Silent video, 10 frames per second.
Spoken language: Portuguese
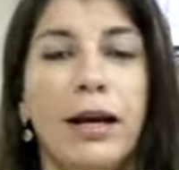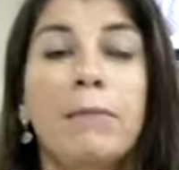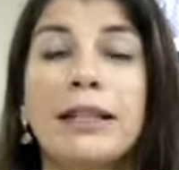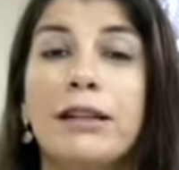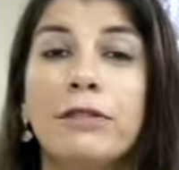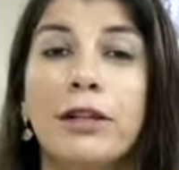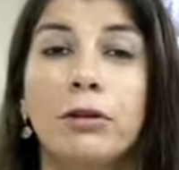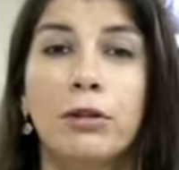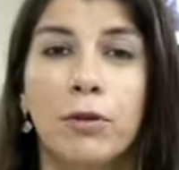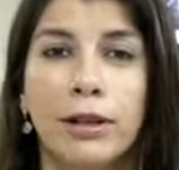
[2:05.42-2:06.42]
Mas, afinal
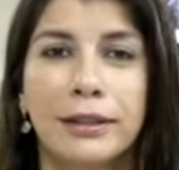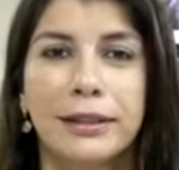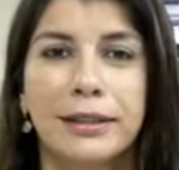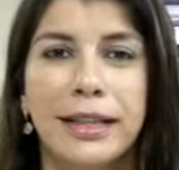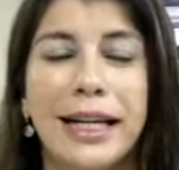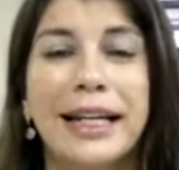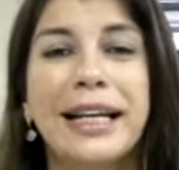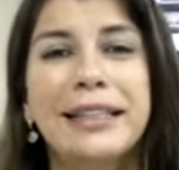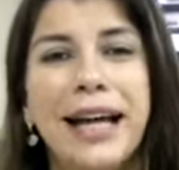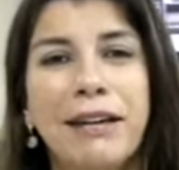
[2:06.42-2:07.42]
de contas,
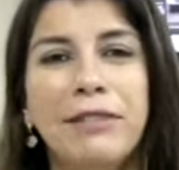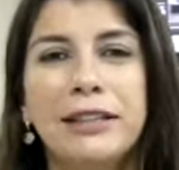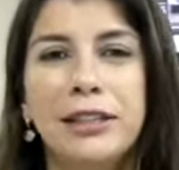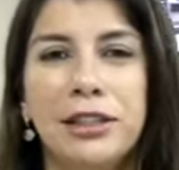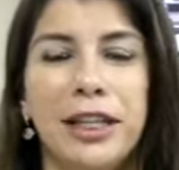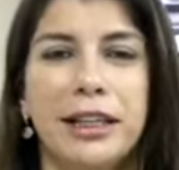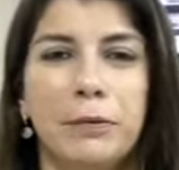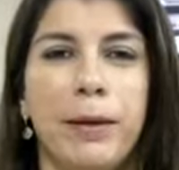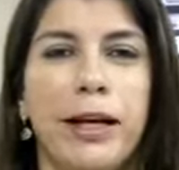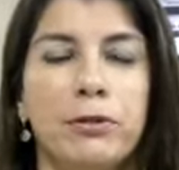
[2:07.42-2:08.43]
quem deve exigir
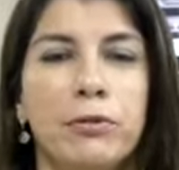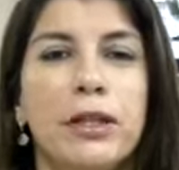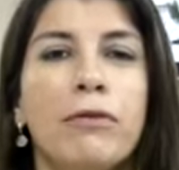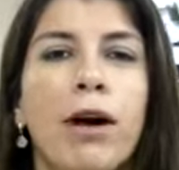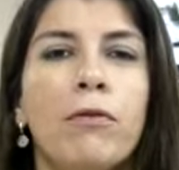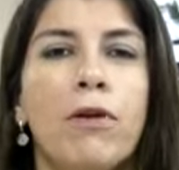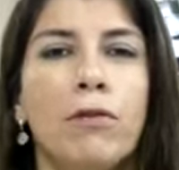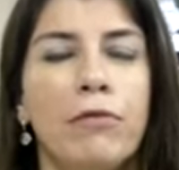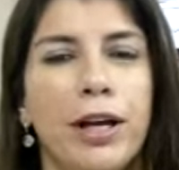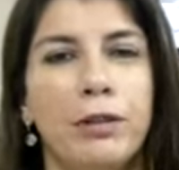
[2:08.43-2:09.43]
respeito não é o
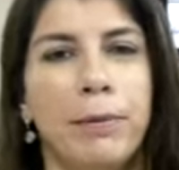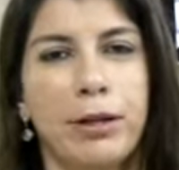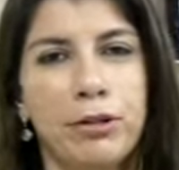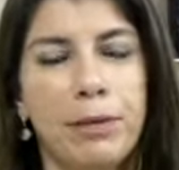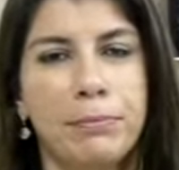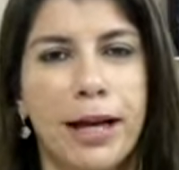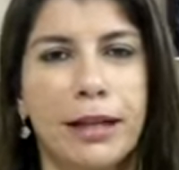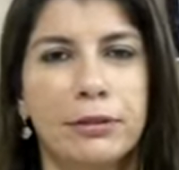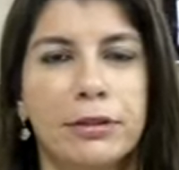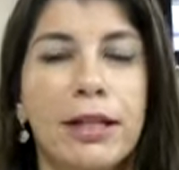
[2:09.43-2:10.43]
governo para os
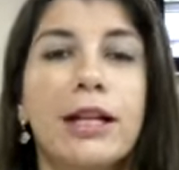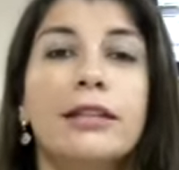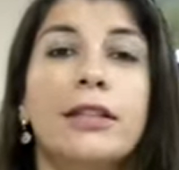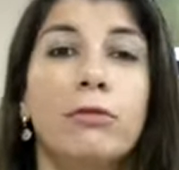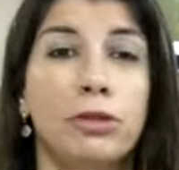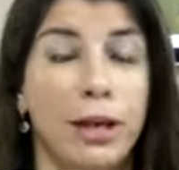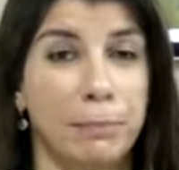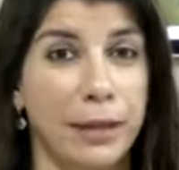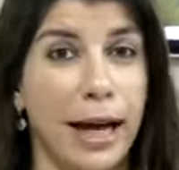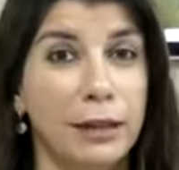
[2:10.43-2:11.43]
deputados, são os
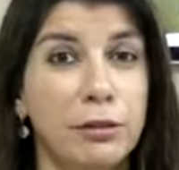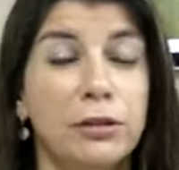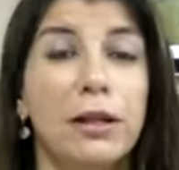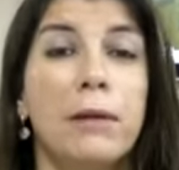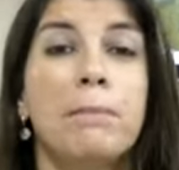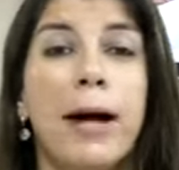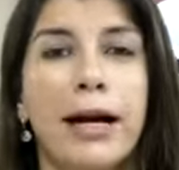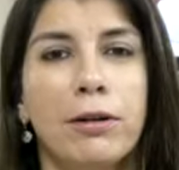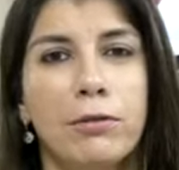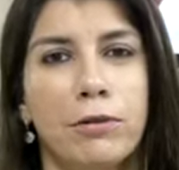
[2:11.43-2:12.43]
deputados
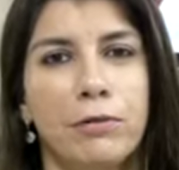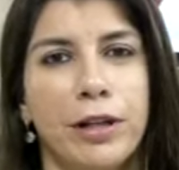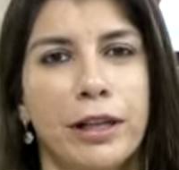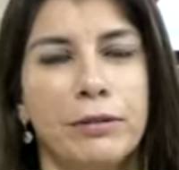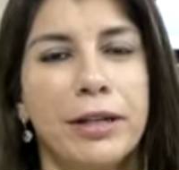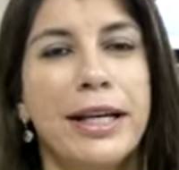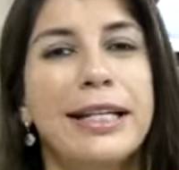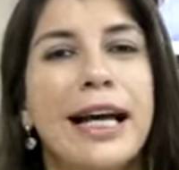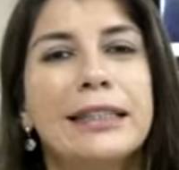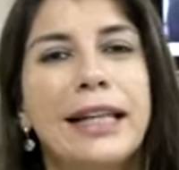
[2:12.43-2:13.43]
para o governo.
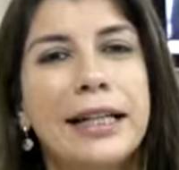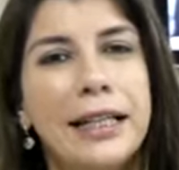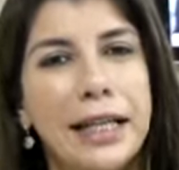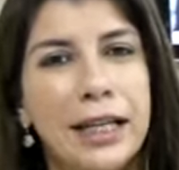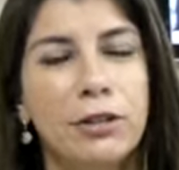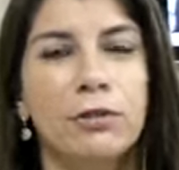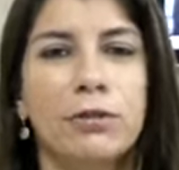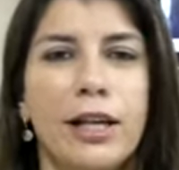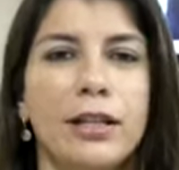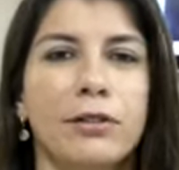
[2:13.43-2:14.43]
E até que isso
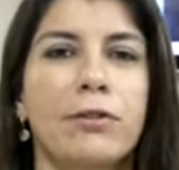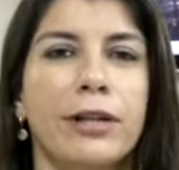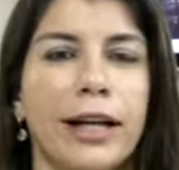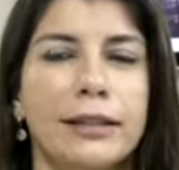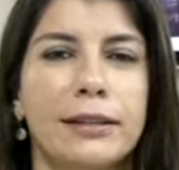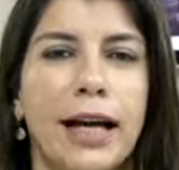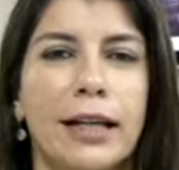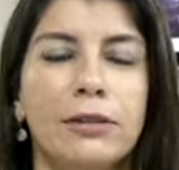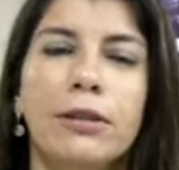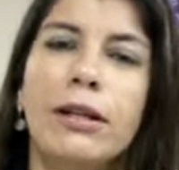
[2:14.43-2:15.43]
seja
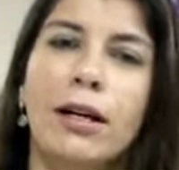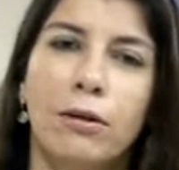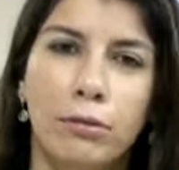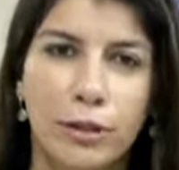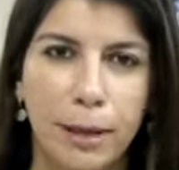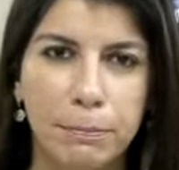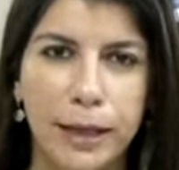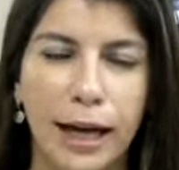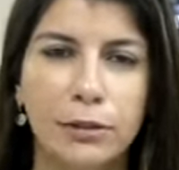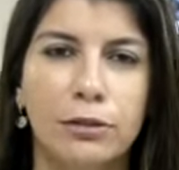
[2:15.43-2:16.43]
concretizado, os
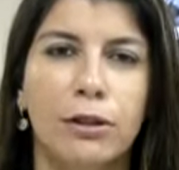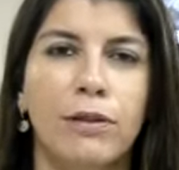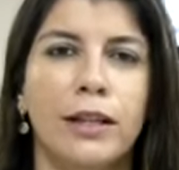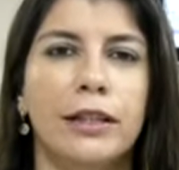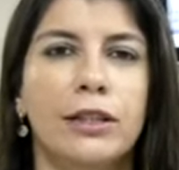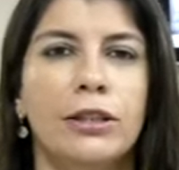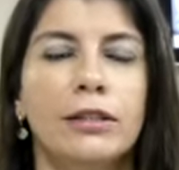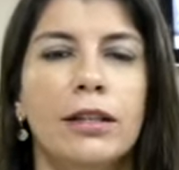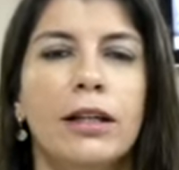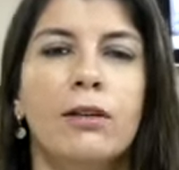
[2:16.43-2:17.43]
deputados
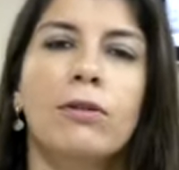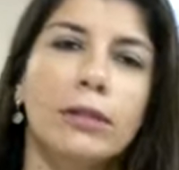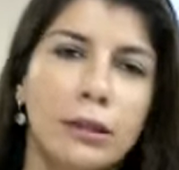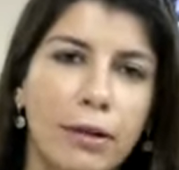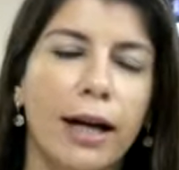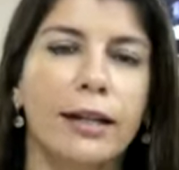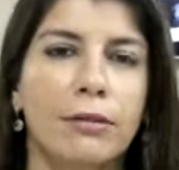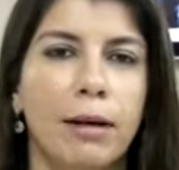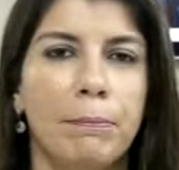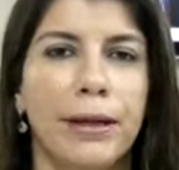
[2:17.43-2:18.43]
governistas
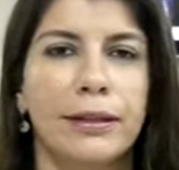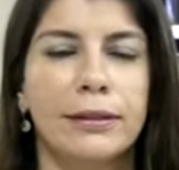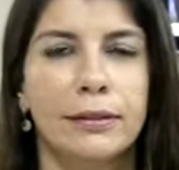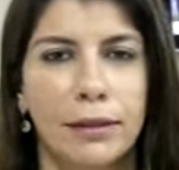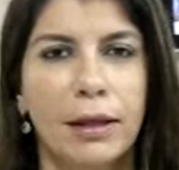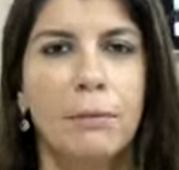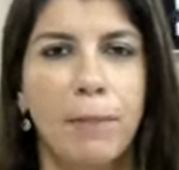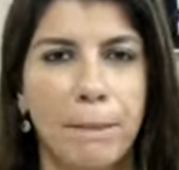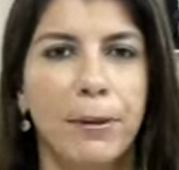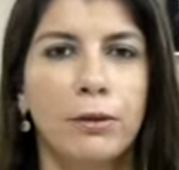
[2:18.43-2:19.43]
continuarão apenas
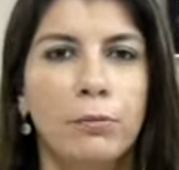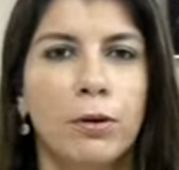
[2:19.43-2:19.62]
papando